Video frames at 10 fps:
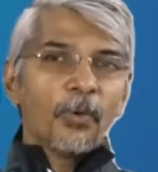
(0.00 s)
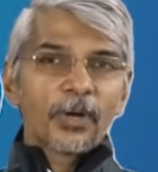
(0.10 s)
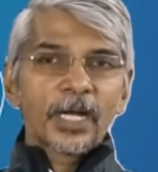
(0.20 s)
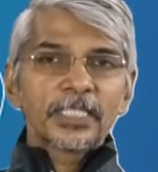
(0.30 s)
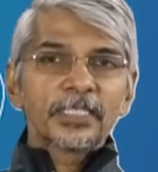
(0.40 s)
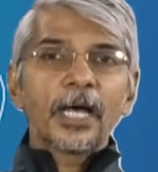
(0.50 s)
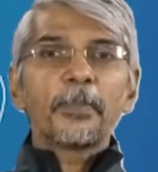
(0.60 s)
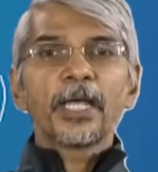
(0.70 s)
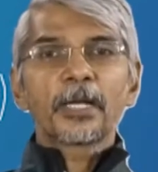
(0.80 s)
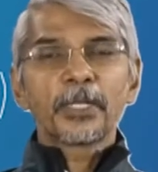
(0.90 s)
ஒரு லட்சத்தி
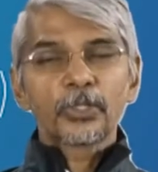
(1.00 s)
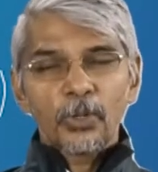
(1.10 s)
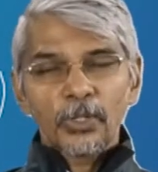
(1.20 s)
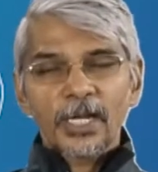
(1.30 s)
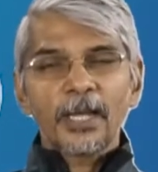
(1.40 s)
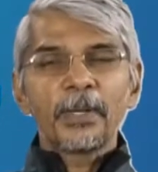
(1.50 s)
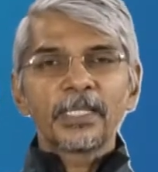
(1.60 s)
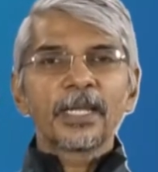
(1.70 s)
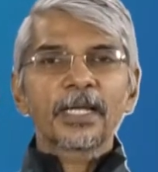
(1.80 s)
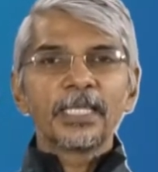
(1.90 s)
நாற்பதாயிரம் பேர் டோட்டலாக
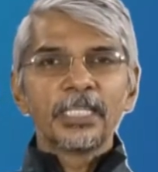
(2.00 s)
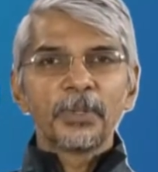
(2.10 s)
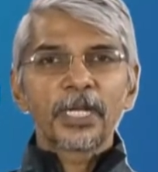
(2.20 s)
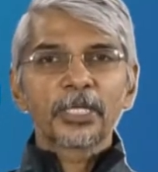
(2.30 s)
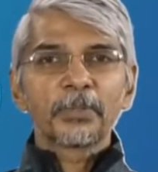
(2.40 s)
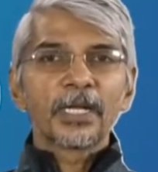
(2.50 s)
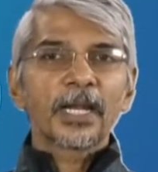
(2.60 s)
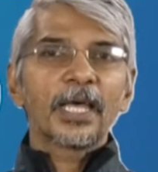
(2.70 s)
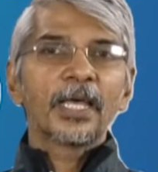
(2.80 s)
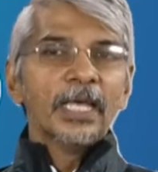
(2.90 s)
பார்த்தீங்கன்னாக்கா இது வரைக்கும் ரெண்டு
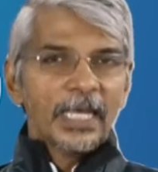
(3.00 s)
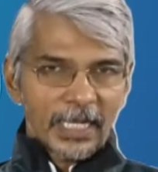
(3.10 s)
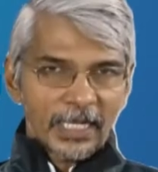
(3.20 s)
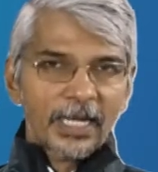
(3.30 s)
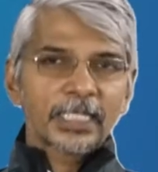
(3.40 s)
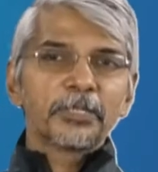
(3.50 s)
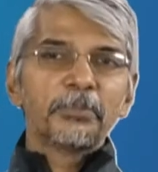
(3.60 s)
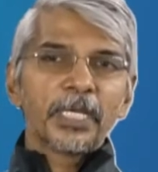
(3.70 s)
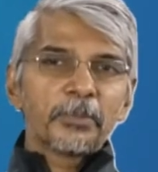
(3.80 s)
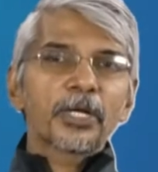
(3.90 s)
ரெண்டரை லட்சம்
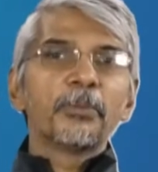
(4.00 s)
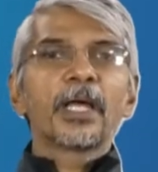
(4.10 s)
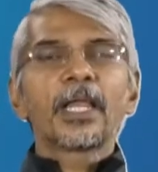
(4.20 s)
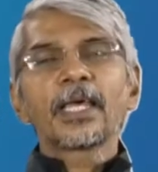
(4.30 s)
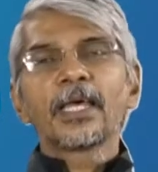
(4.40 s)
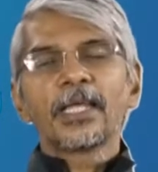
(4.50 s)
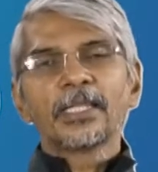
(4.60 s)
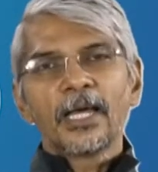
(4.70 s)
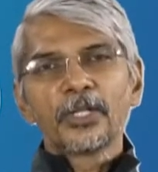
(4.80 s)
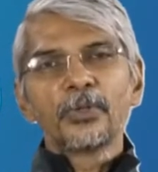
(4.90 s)
பேர் பக்கம் மேலே
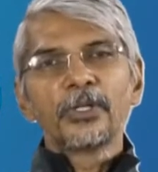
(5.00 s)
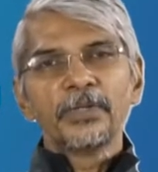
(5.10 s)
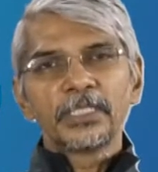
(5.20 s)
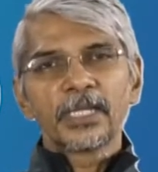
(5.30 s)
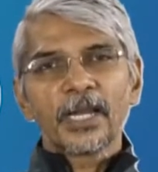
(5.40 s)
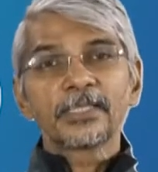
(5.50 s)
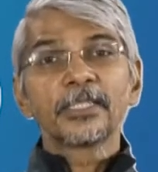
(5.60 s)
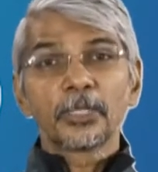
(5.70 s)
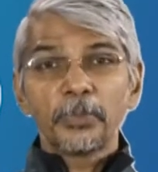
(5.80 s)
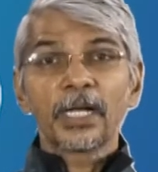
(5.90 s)
அந்த அணுகுண்டு வீச்சினால
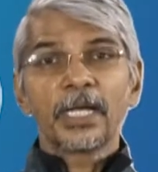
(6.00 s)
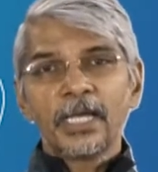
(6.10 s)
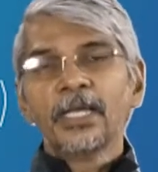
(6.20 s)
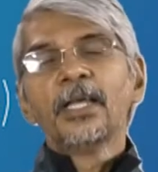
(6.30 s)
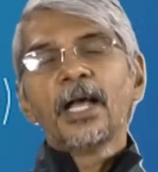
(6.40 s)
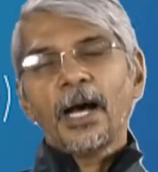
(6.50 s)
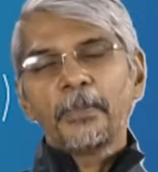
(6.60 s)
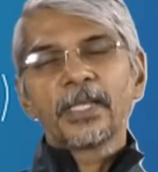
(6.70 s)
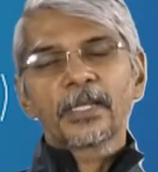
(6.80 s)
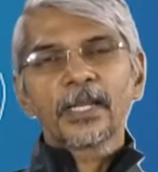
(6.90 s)
செத்துருப்பாங்க
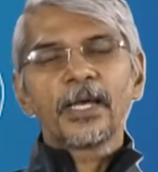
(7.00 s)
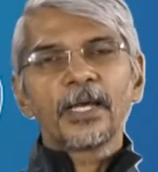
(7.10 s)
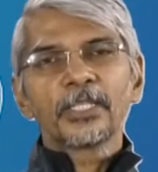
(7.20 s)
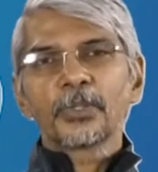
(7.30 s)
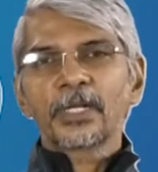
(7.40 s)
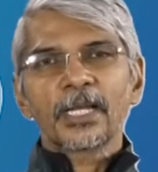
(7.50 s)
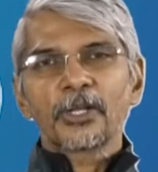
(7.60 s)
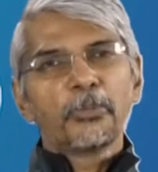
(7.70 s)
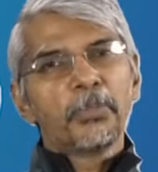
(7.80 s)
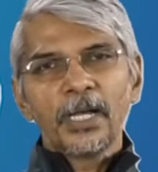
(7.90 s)
அப்படிங்கிறதெல்லாம் சொல்கிறாங்க
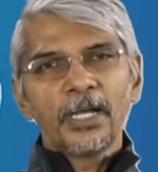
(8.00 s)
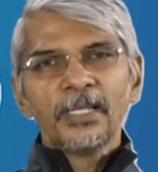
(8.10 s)
ரொம்ப